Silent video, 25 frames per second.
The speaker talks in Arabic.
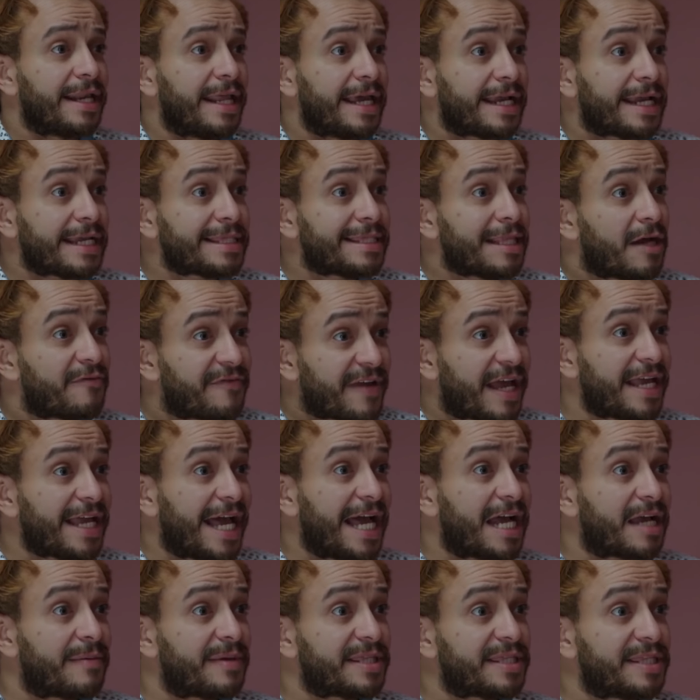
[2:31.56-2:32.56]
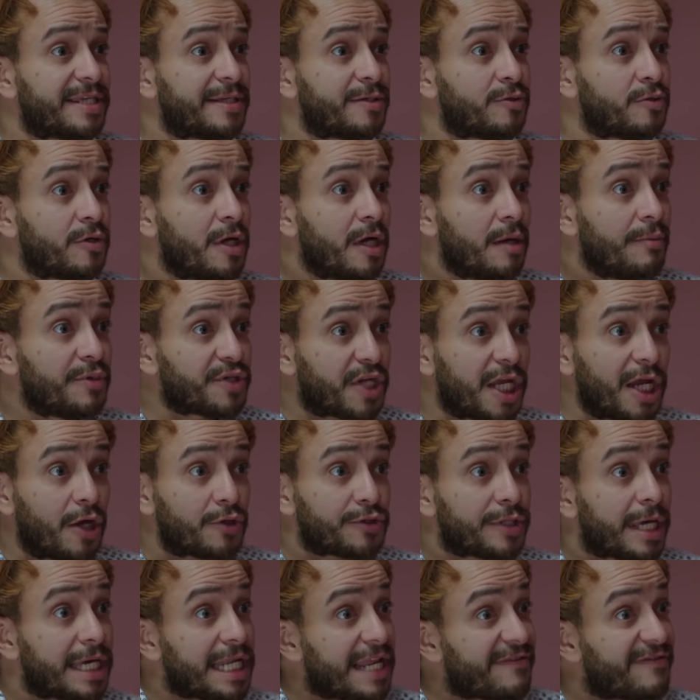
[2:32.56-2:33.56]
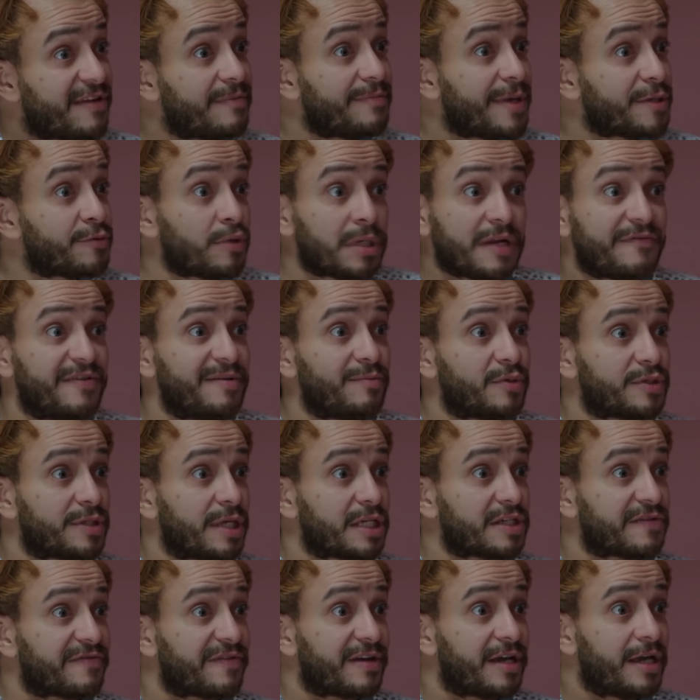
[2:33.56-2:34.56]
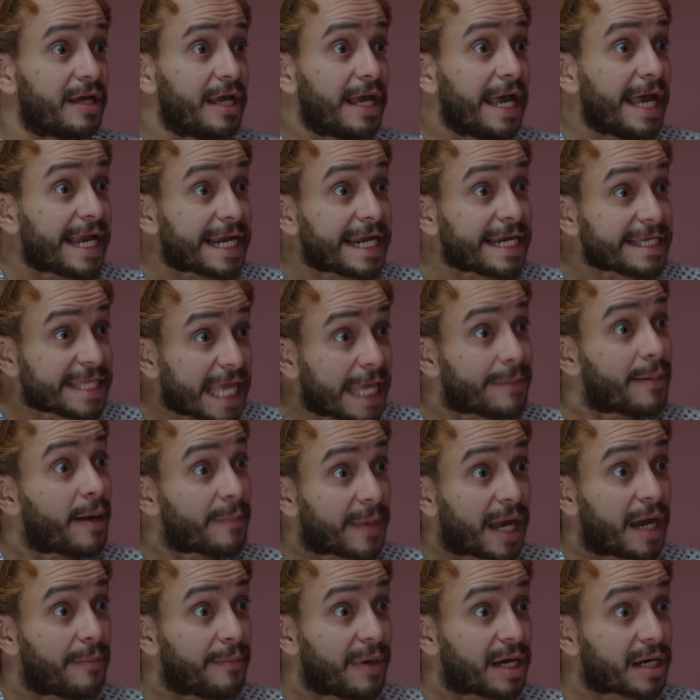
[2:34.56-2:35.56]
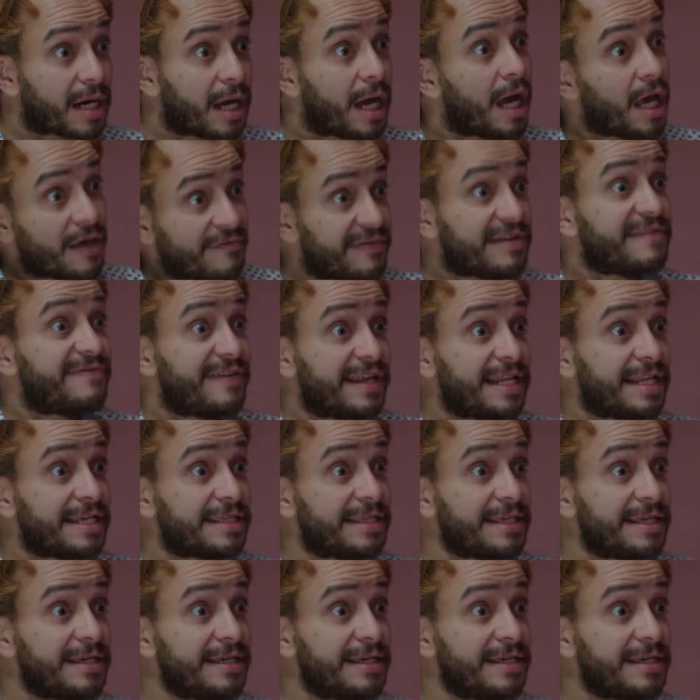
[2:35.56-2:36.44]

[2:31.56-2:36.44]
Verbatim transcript: يعني اكيد لو في اي حاجه بدينه مش هيحطها لا في البيت ولا في المستشفى اكيد هيبقى مكمرها في الفيلا